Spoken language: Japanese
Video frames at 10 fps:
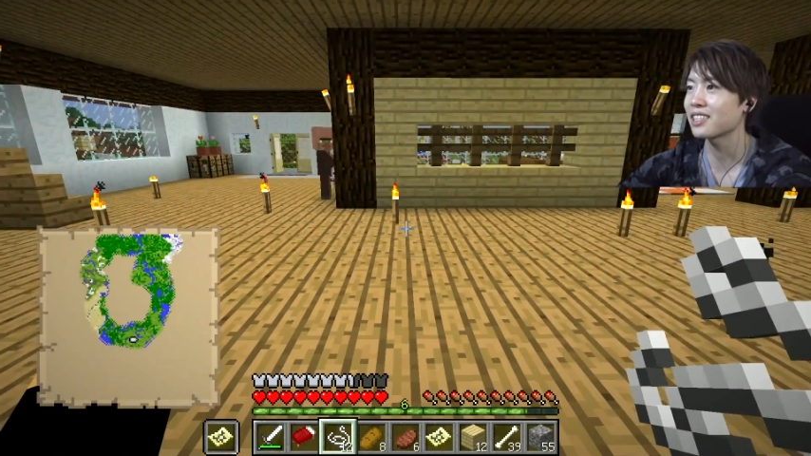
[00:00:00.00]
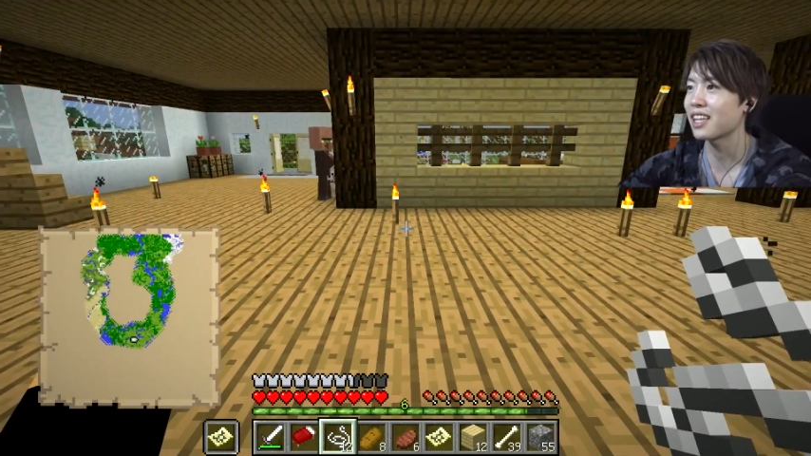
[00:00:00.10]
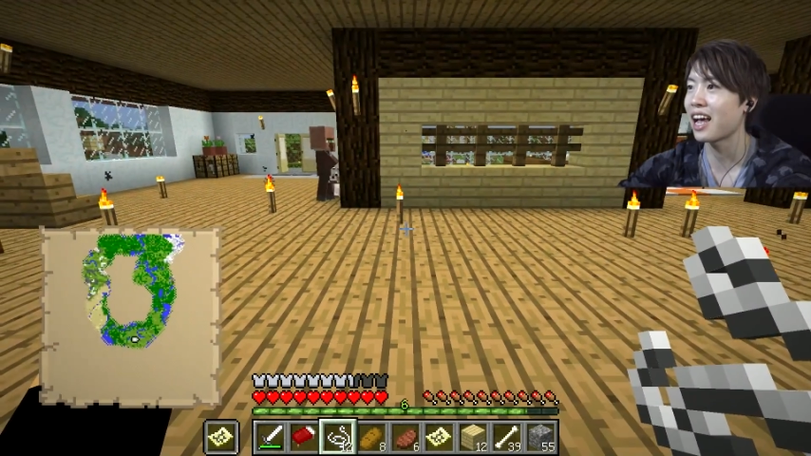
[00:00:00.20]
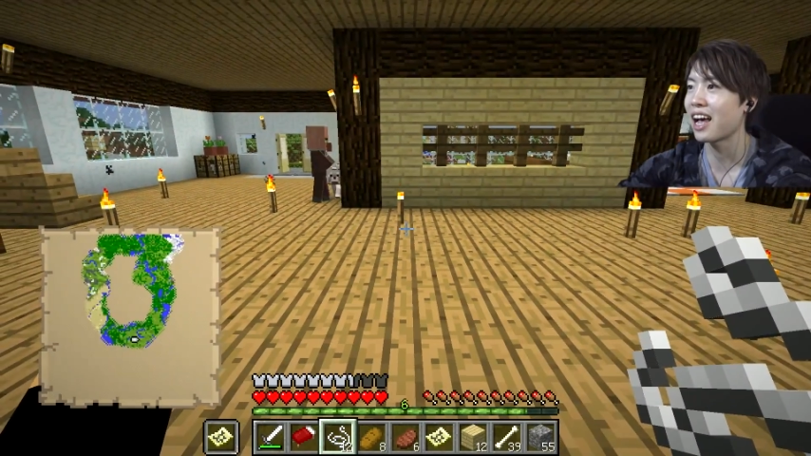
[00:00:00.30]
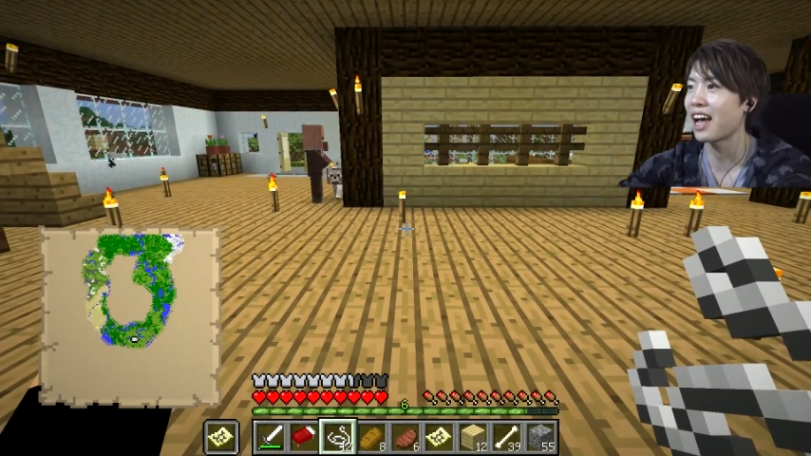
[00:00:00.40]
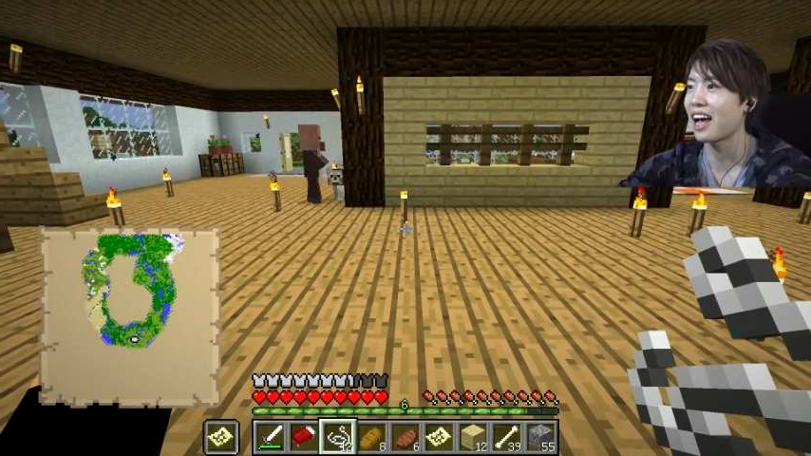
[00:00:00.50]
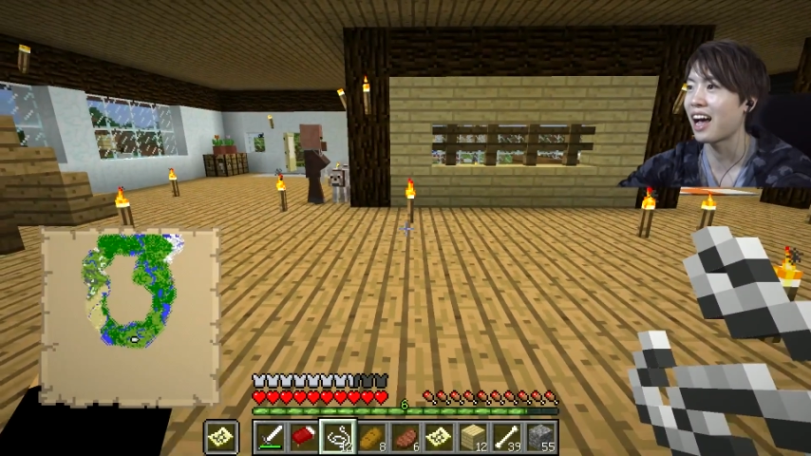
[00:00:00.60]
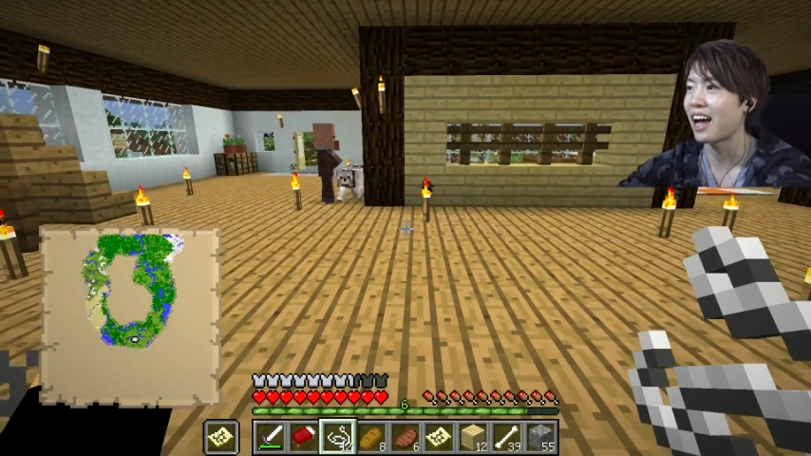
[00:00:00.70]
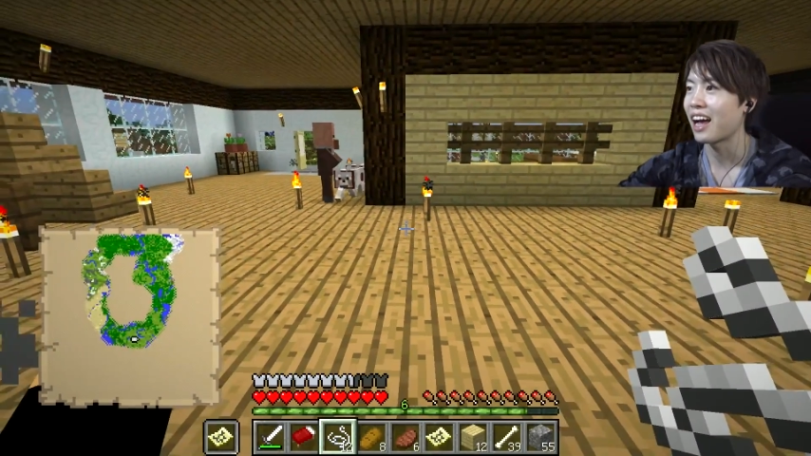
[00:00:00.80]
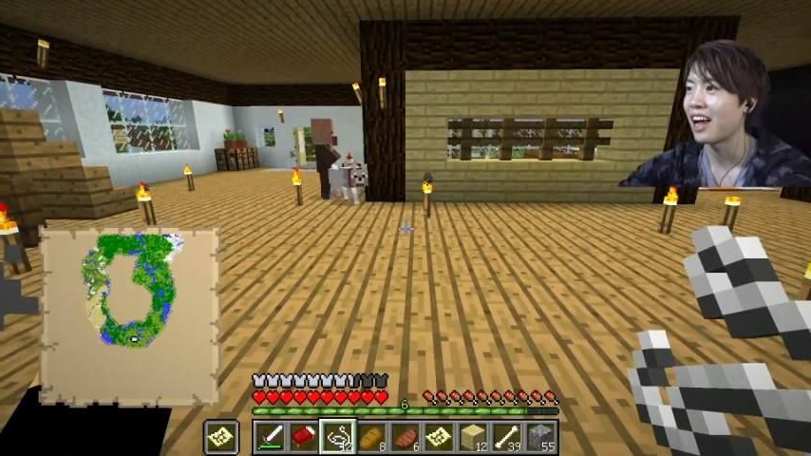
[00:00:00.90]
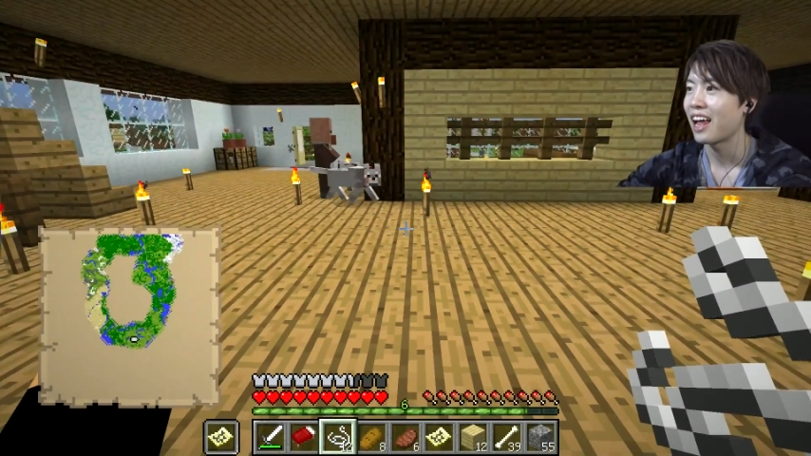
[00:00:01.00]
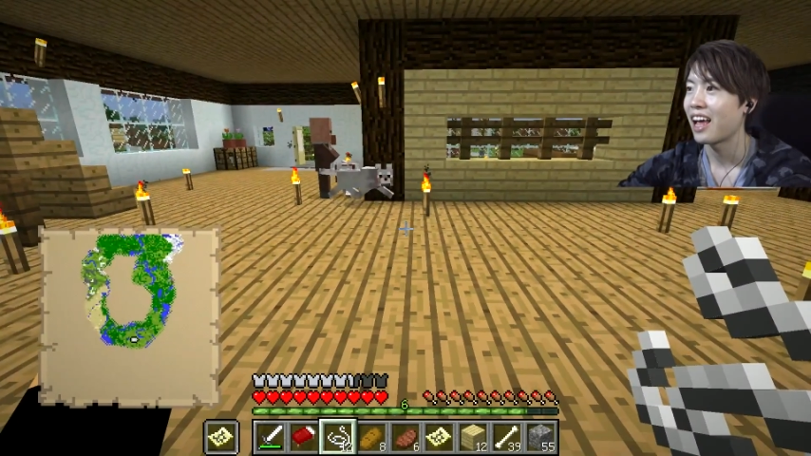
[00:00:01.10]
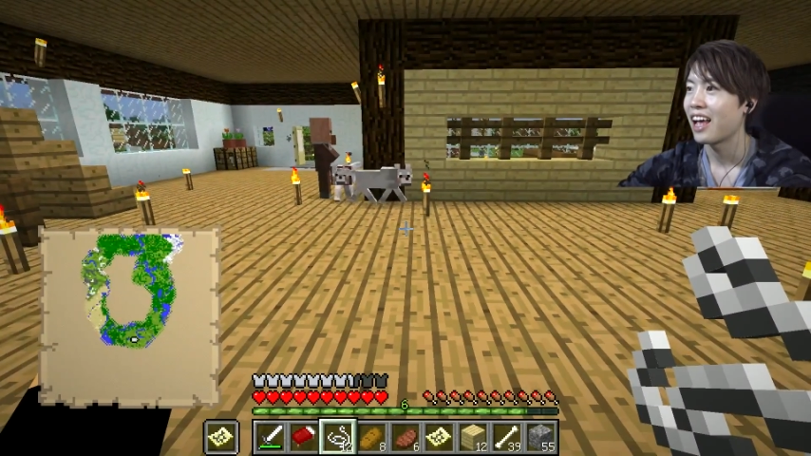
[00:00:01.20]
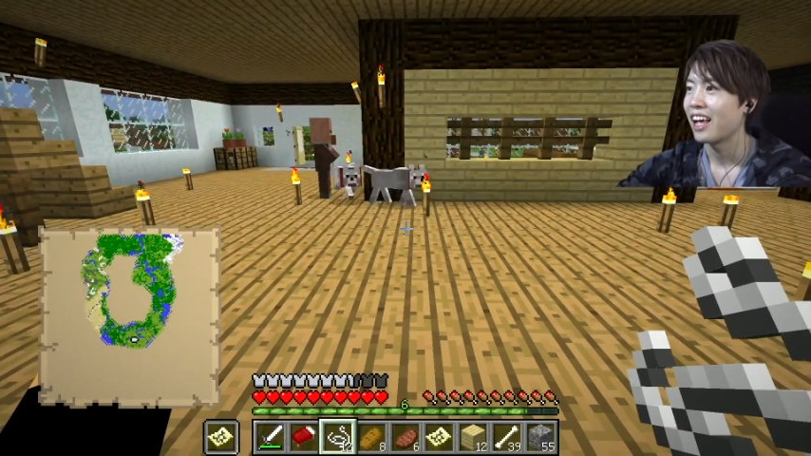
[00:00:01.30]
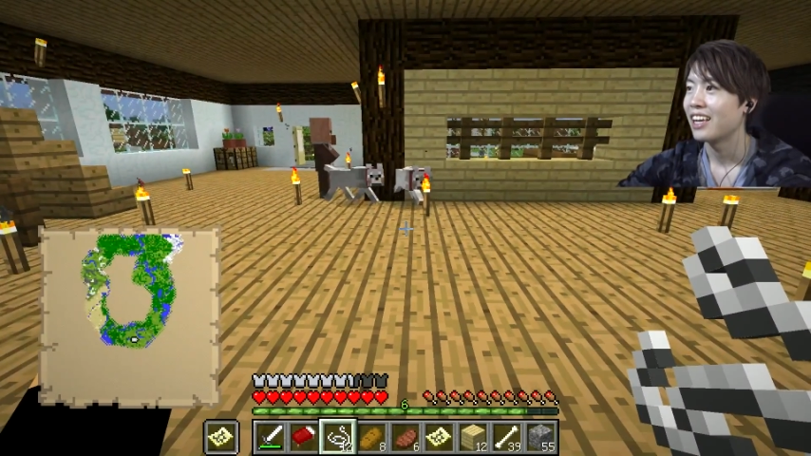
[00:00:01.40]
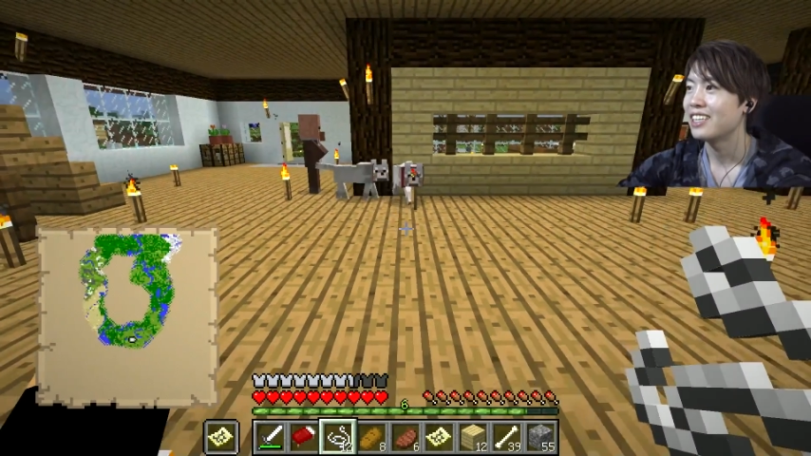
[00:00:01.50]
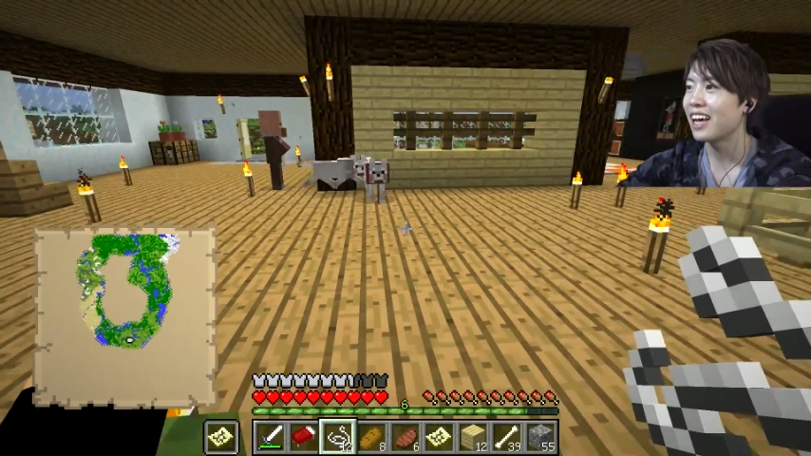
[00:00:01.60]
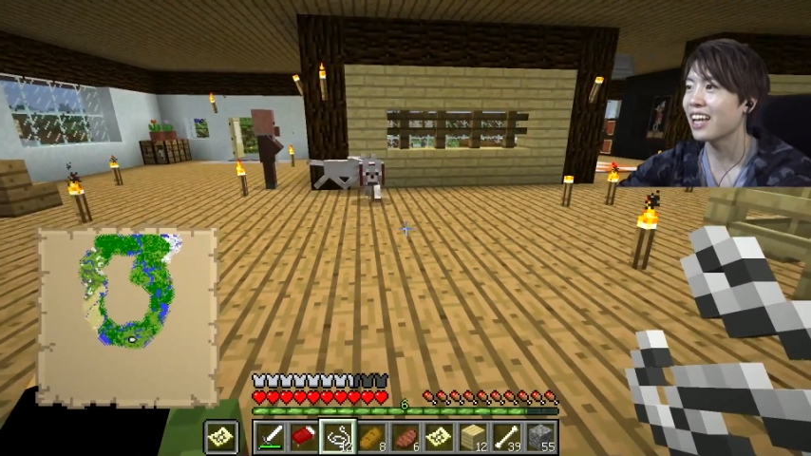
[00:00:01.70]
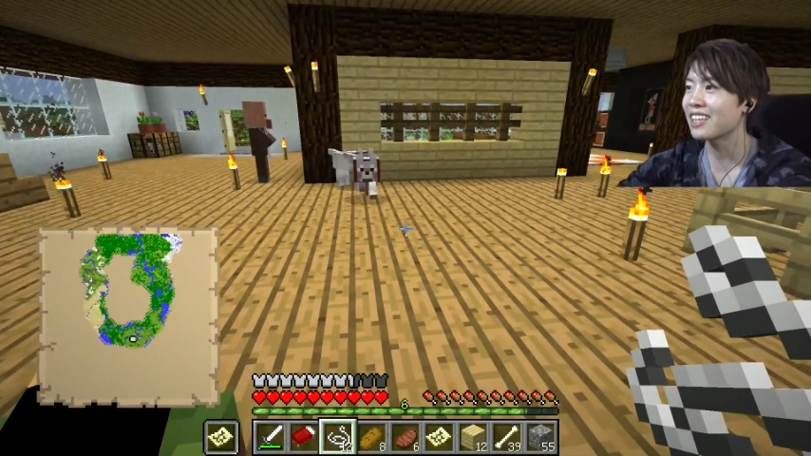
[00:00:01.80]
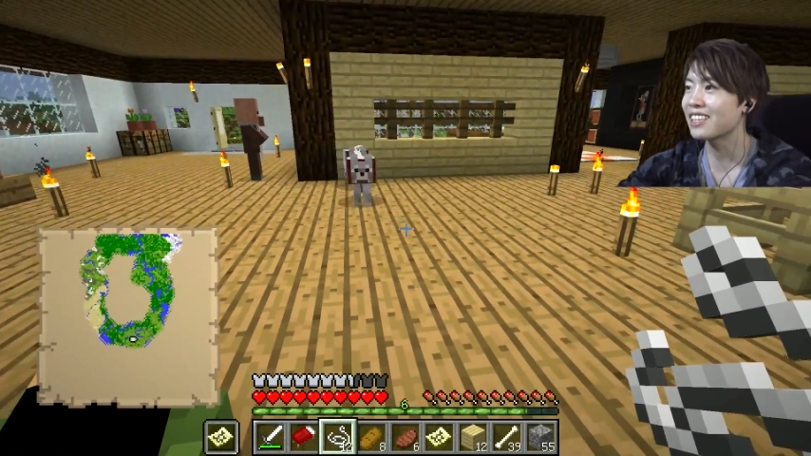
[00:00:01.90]
た
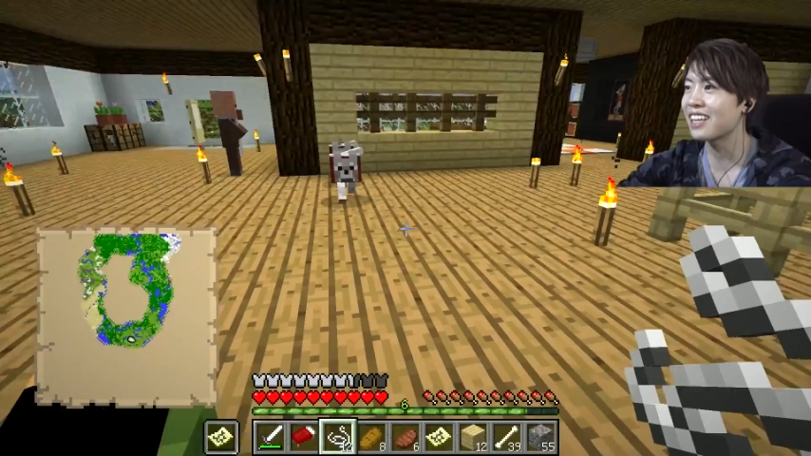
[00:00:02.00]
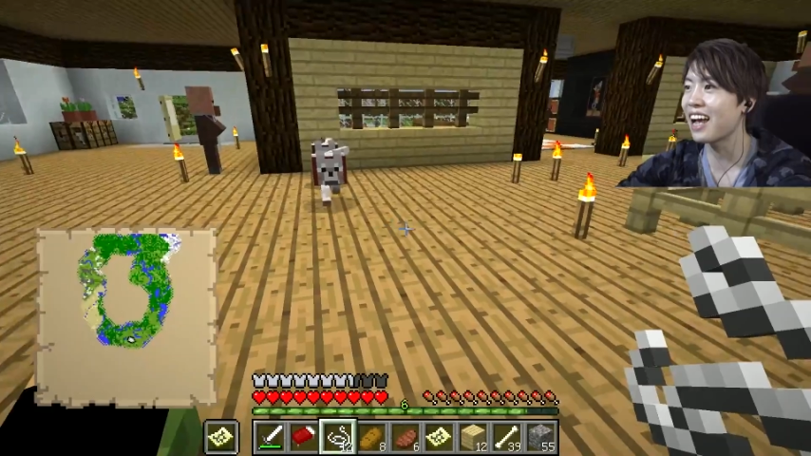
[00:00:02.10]
やっ